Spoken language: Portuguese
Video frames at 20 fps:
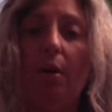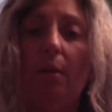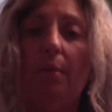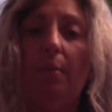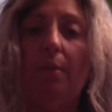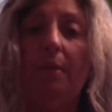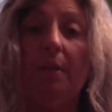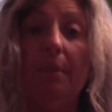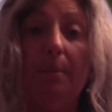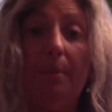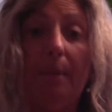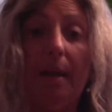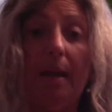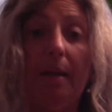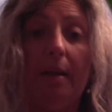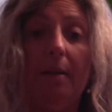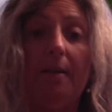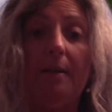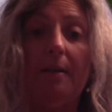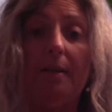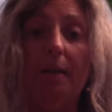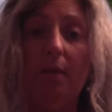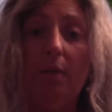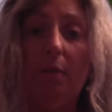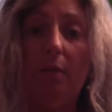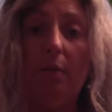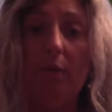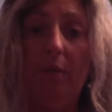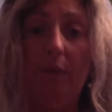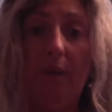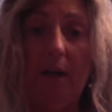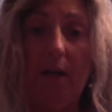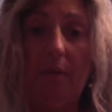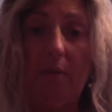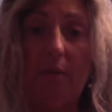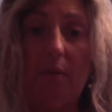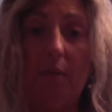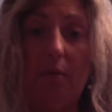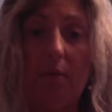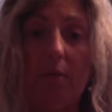você pega cinco
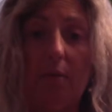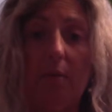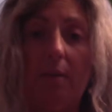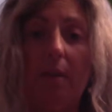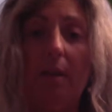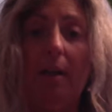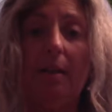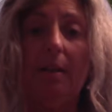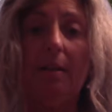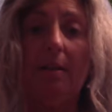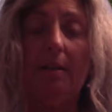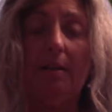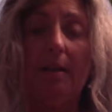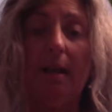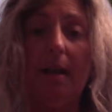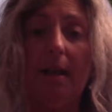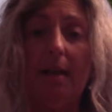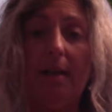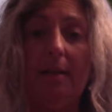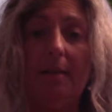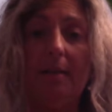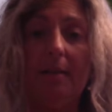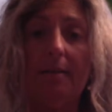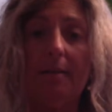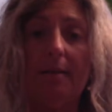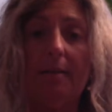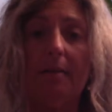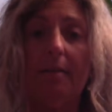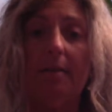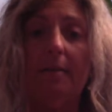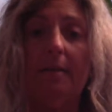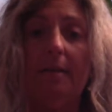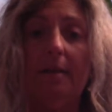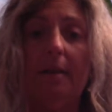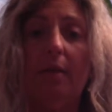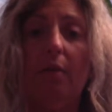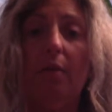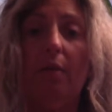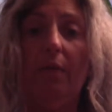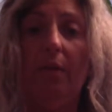vasos cristais,
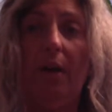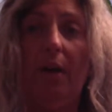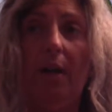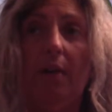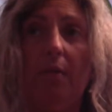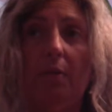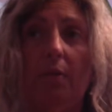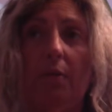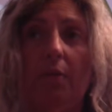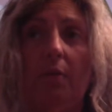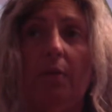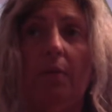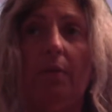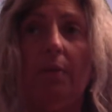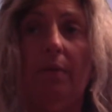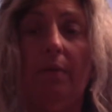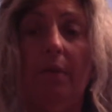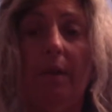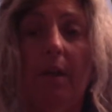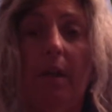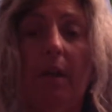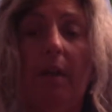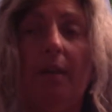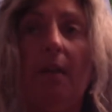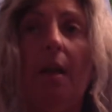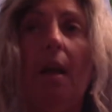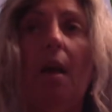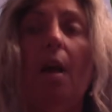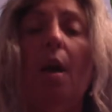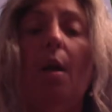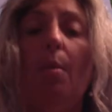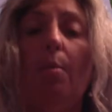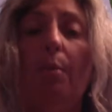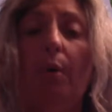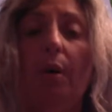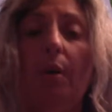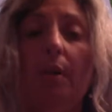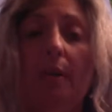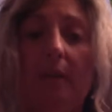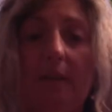cinco vasos virgens,
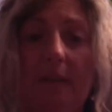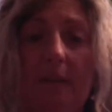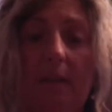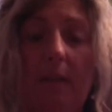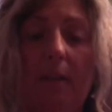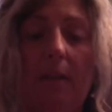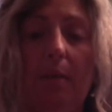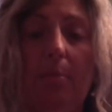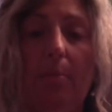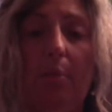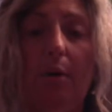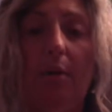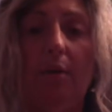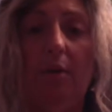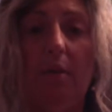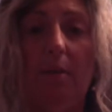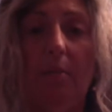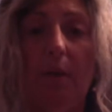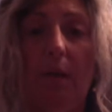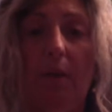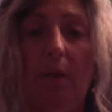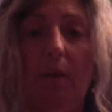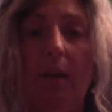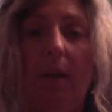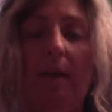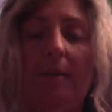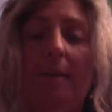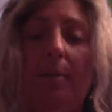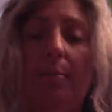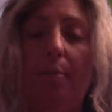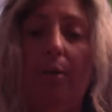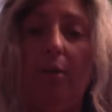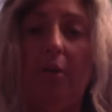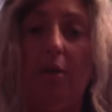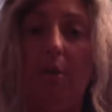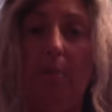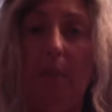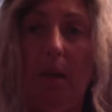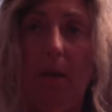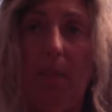pode ser de pote de maionese, pote
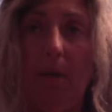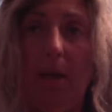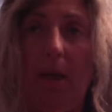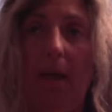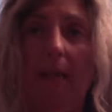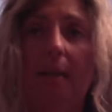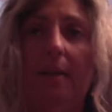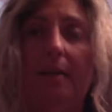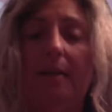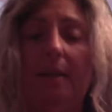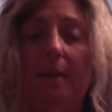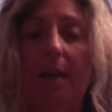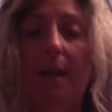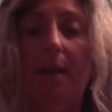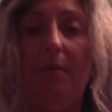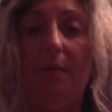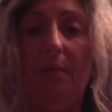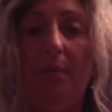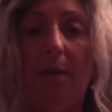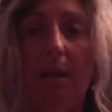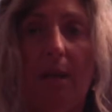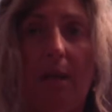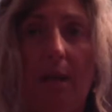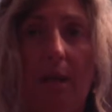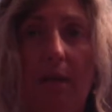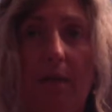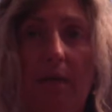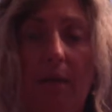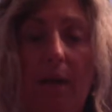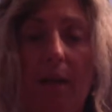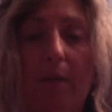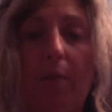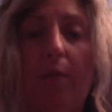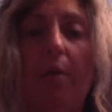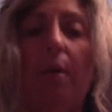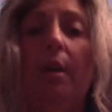de marmelada, se lava bem lavado.